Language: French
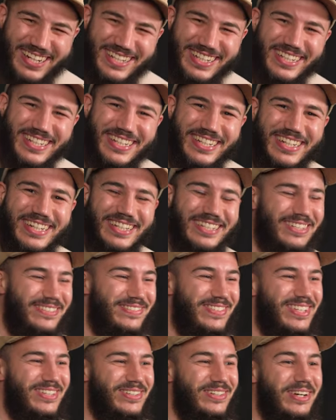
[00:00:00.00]
c'est
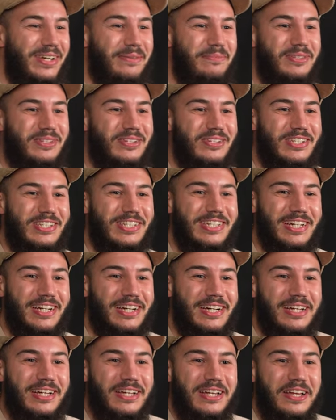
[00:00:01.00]
peut-être horrible ce que je dis,
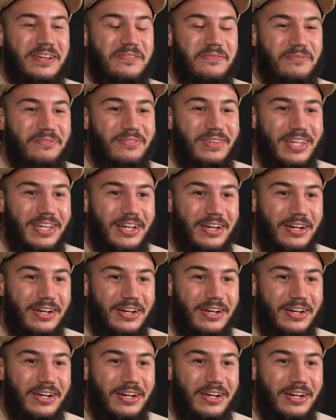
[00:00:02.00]
hein, mais